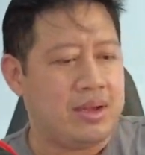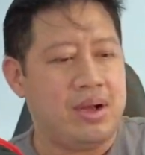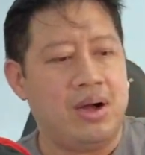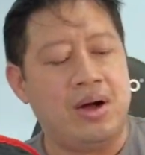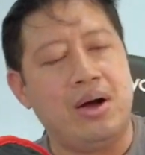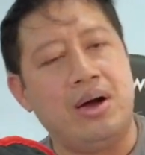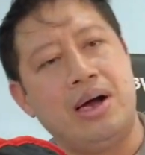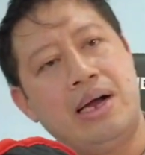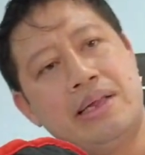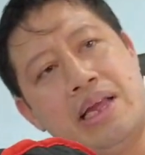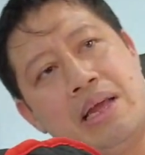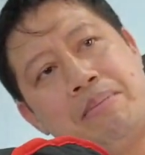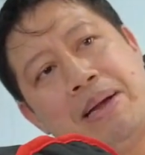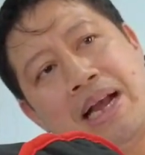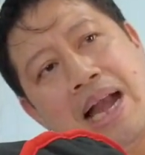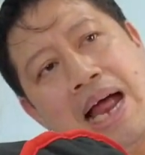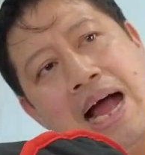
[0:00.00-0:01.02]
ก็อันนี้
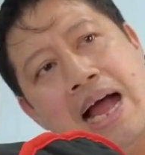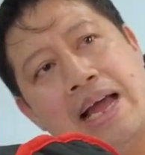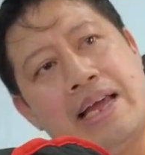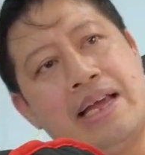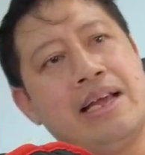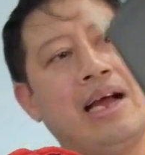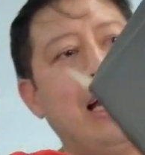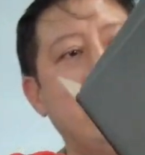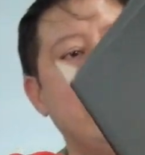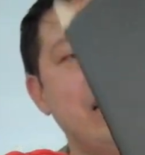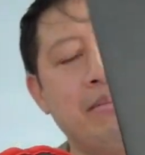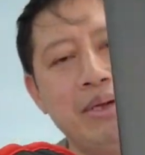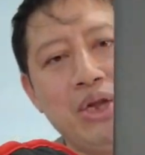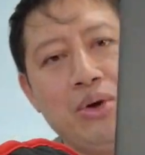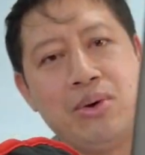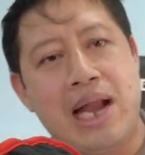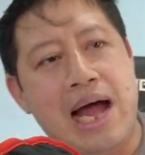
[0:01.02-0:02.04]
เป็นลาย อ่ะเดี๋ยว
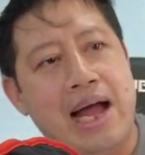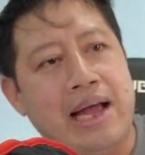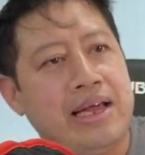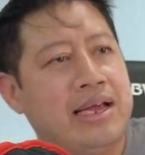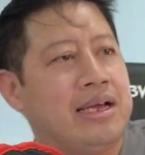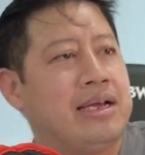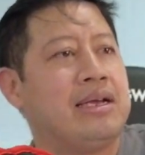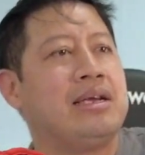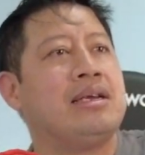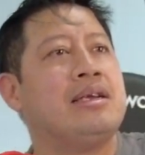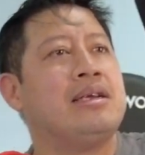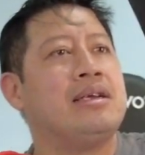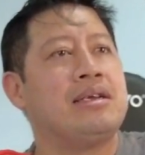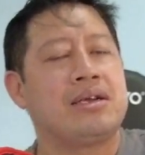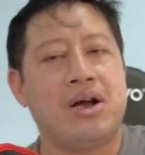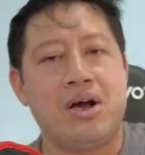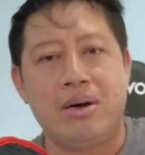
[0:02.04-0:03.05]
มาดูลาย
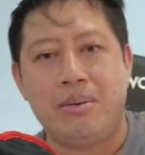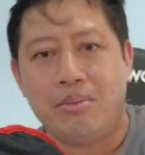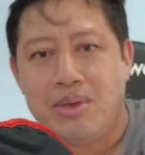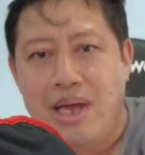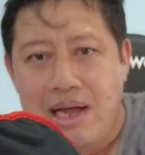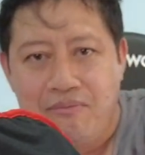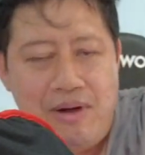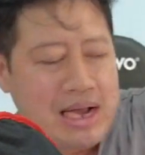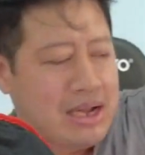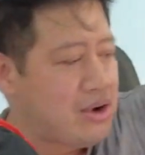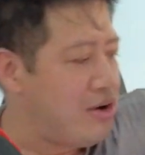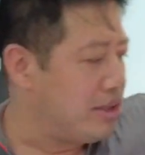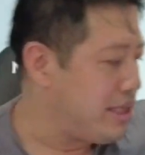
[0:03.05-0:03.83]
ก็ผมญาติวางกล่